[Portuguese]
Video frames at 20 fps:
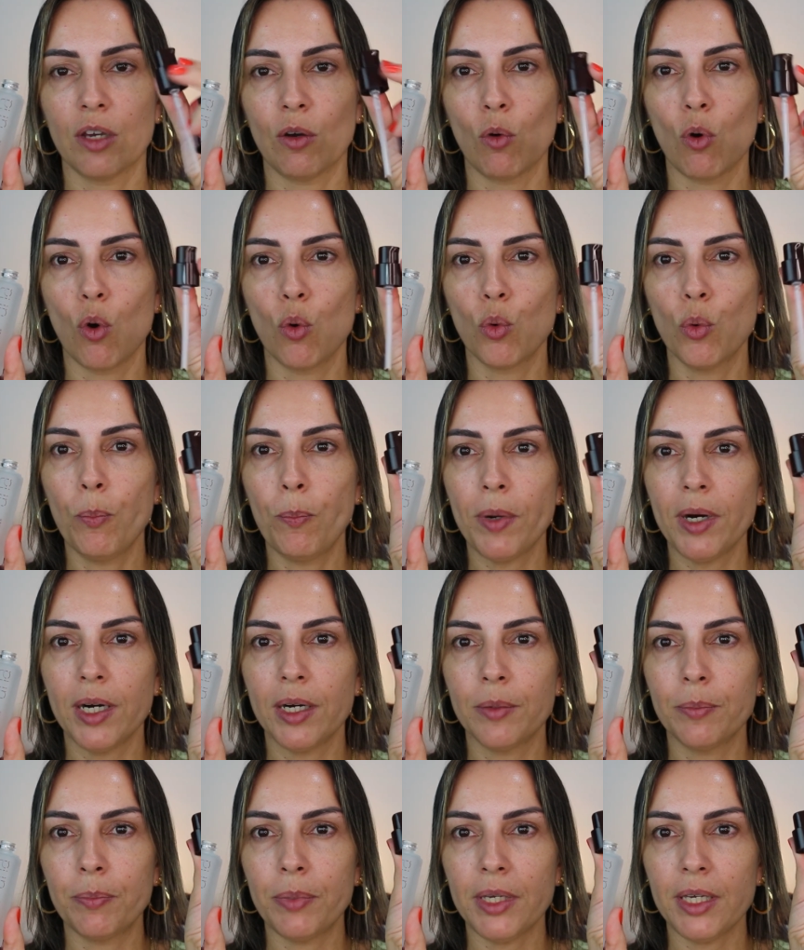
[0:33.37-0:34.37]
com o
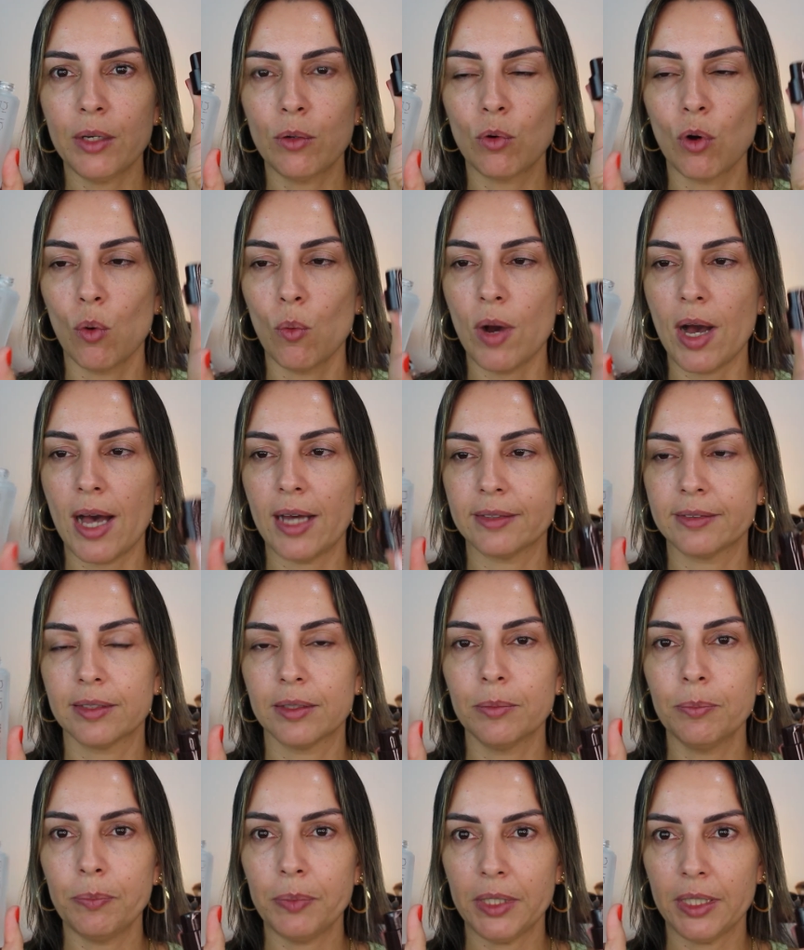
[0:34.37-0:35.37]
pump e com a
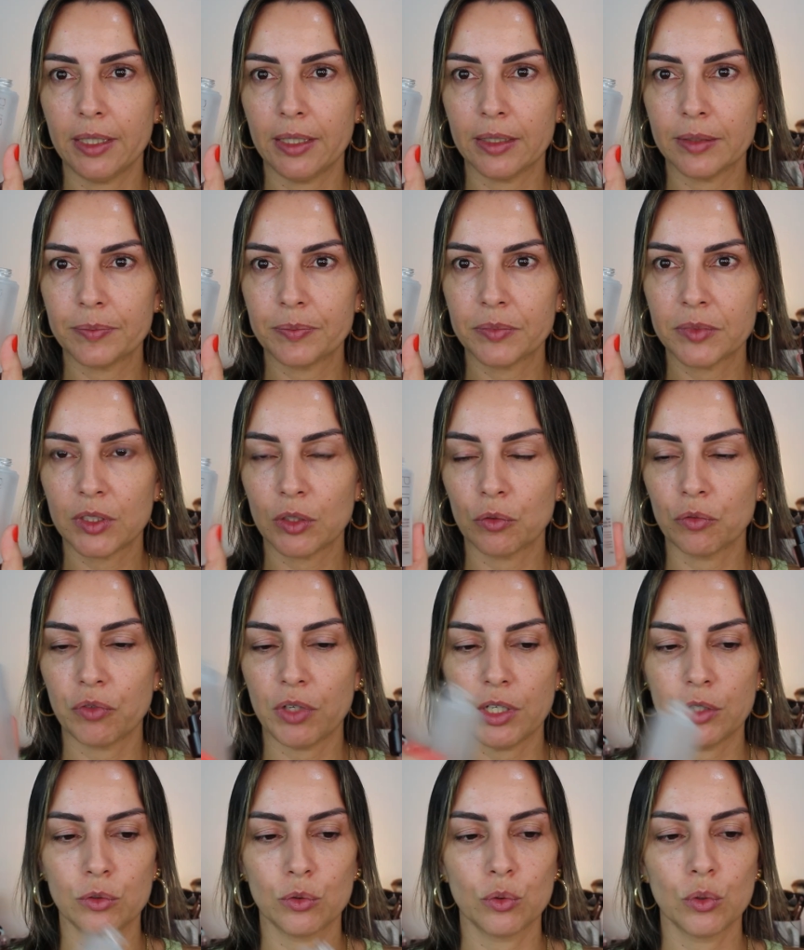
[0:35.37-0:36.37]
tampinha, estão
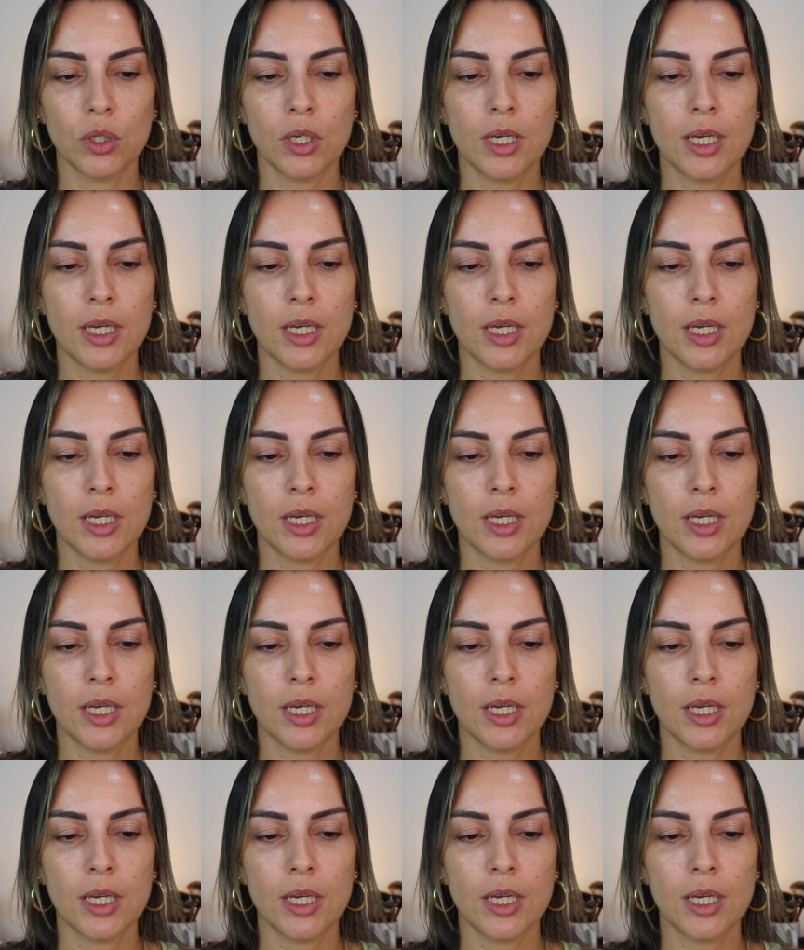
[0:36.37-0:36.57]
vendo?